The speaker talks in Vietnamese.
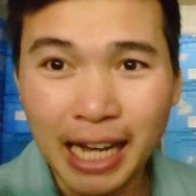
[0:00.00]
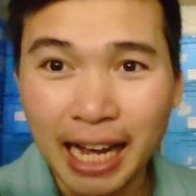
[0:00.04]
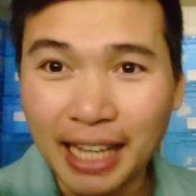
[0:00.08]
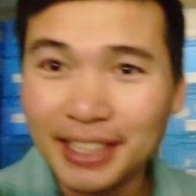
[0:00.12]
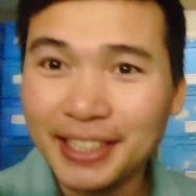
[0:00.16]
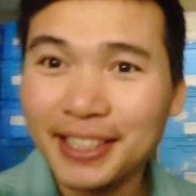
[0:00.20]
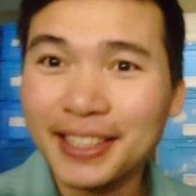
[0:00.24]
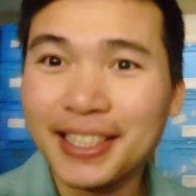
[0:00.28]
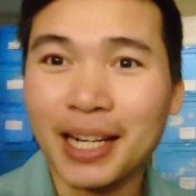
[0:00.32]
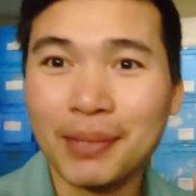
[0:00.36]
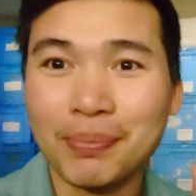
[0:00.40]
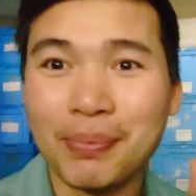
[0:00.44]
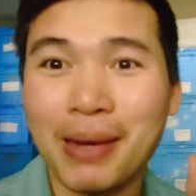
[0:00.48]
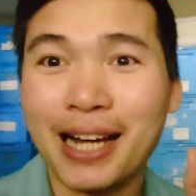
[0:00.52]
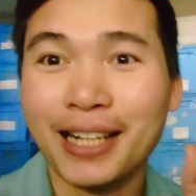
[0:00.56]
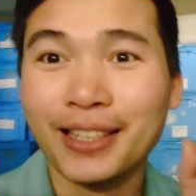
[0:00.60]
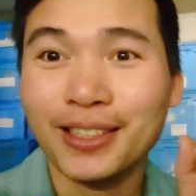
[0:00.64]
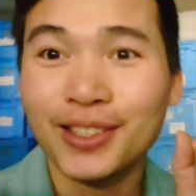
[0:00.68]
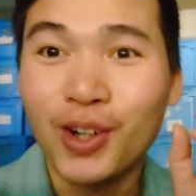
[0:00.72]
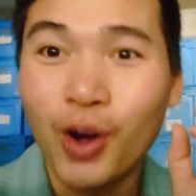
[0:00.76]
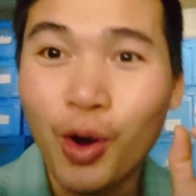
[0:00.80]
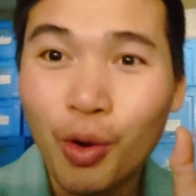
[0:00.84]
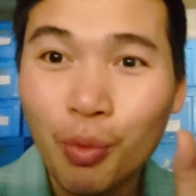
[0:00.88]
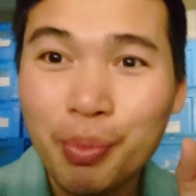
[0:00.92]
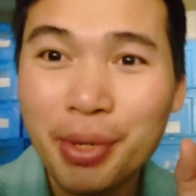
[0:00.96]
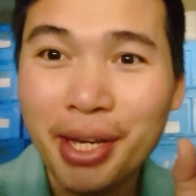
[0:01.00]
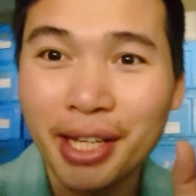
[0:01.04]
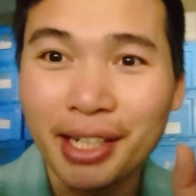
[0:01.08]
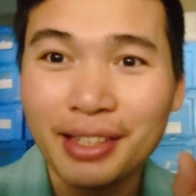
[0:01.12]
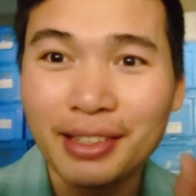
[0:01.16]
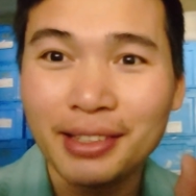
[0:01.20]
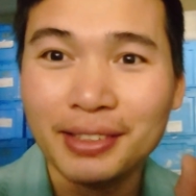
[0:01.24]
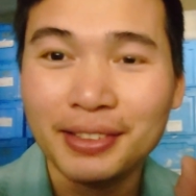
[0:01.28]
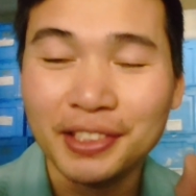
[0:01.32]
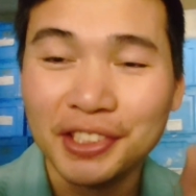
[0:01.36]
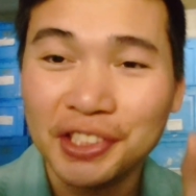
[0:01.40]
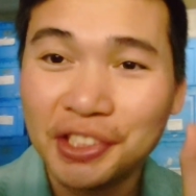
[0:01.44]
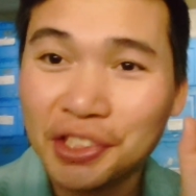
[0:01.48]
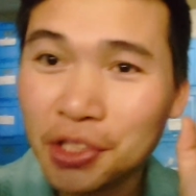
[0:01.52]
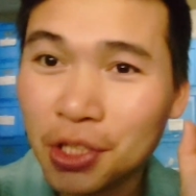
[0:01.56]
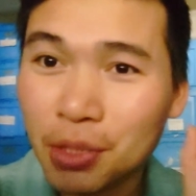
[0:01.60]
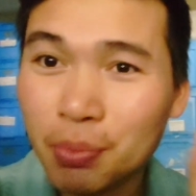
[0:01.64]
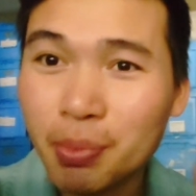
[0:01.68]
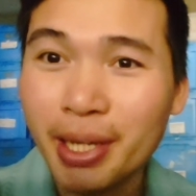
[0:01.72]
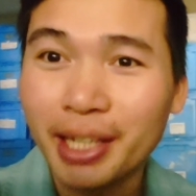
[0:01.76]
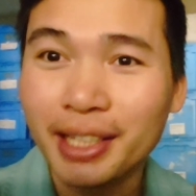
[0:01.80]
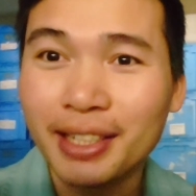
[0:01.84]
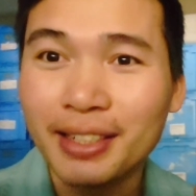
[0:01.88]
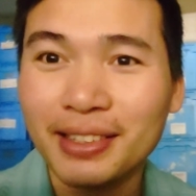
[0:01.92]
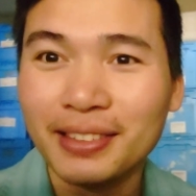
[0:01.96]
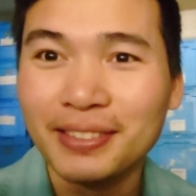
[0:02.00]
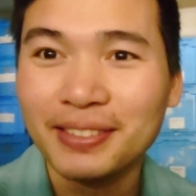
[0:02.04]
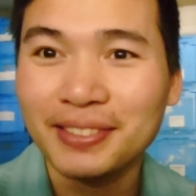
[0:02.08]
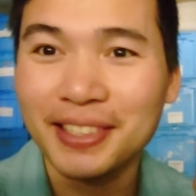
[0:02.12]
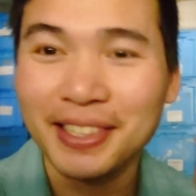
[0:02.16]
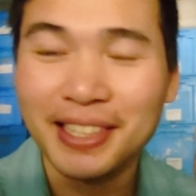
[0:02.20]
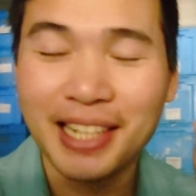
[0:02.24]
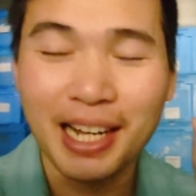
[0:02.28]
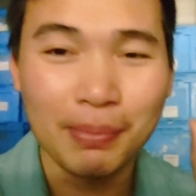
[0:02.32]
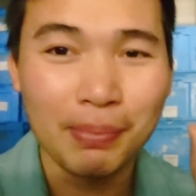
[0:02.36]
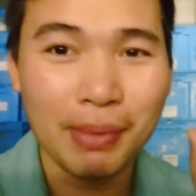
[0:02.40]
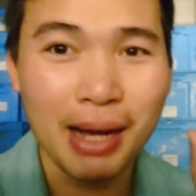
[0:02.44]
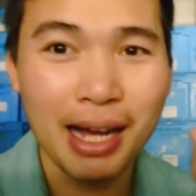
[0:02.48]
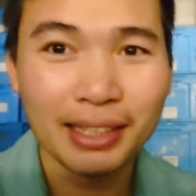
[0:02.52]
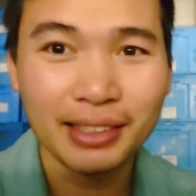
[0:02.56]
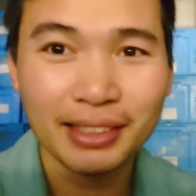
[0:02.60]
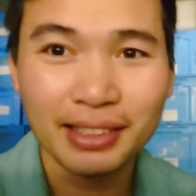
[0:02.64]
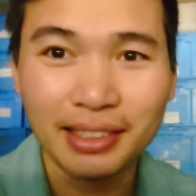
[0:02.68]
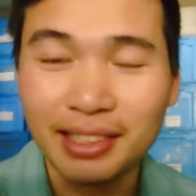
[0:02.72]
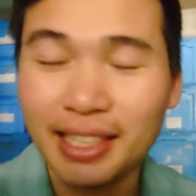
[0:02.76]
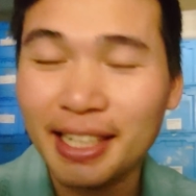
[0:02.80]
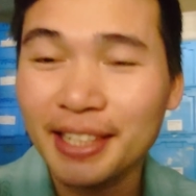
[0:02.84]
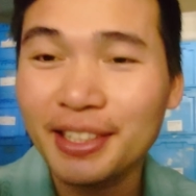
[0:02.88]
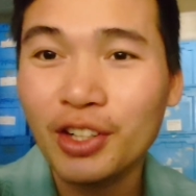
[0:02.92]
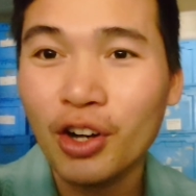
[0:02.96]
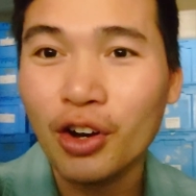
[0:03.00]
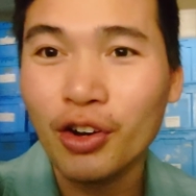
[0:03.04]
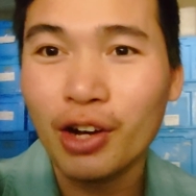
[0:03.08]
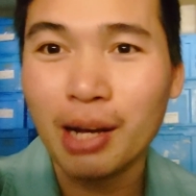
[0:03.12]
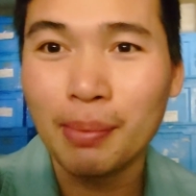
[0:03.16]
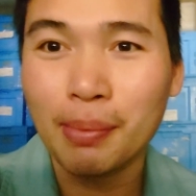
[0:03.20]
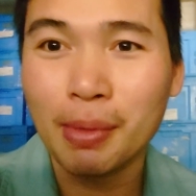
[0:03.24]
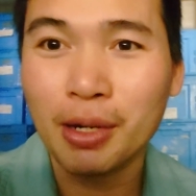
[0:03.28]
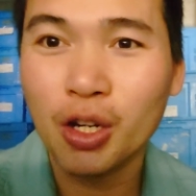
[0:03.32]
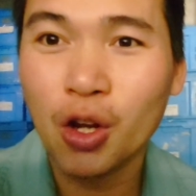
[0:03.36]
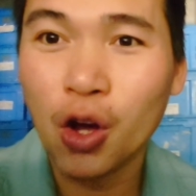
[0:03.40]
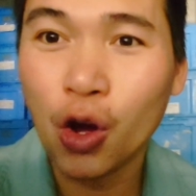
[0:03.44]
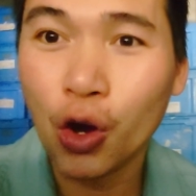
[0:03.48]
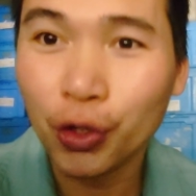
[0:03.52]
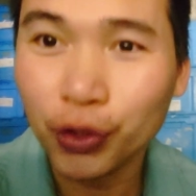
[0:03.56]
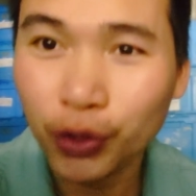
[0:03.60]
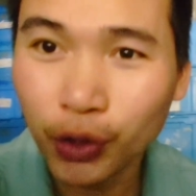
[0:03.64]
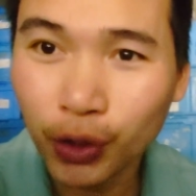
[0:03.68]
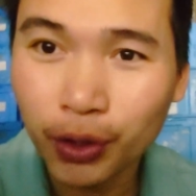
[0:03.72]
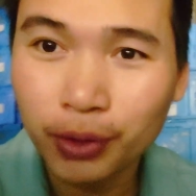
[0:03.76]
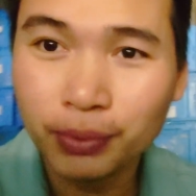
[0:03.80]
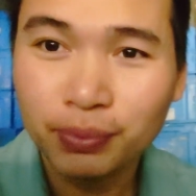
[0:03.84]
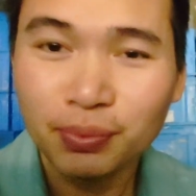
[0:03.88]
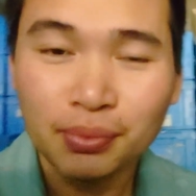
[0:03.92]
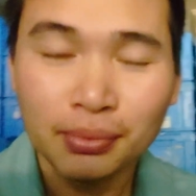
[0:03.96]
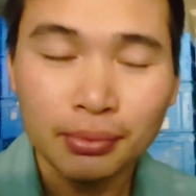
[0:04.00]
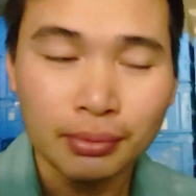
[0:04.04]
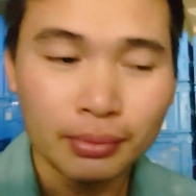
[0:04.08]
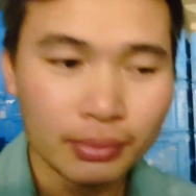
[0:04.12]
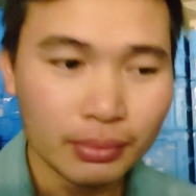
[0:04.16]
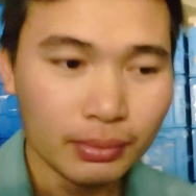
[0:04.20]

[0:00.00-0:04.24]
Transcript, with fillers: Cái gì các bạn không biết, chưa biết thì các bạn cứ lên đó các bạn hỏi thôi.